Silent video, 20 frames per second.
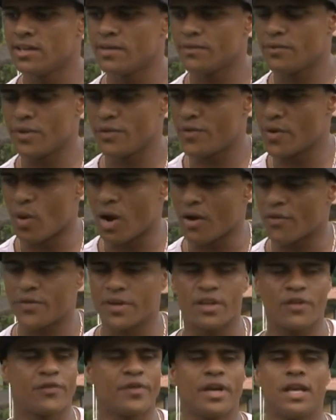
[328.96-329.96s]
viver uma
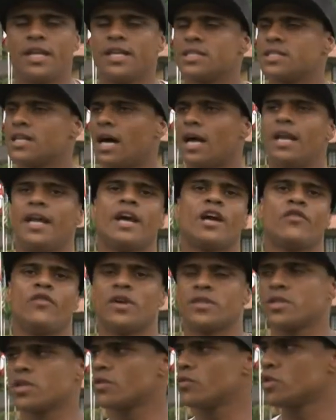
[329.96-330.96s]
vida feliz, alegre,
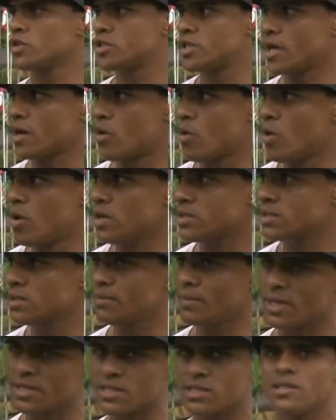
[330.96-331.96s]
fazendo o que você gosta,
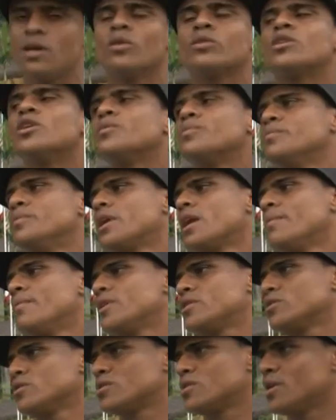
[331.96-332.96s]
mas exaltando
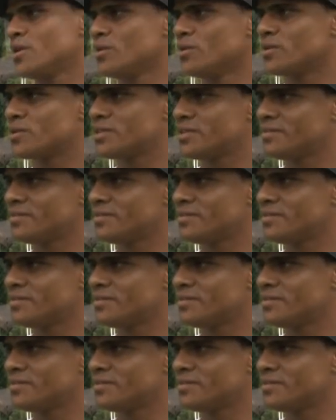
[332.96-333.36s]
primeiramente o Senhor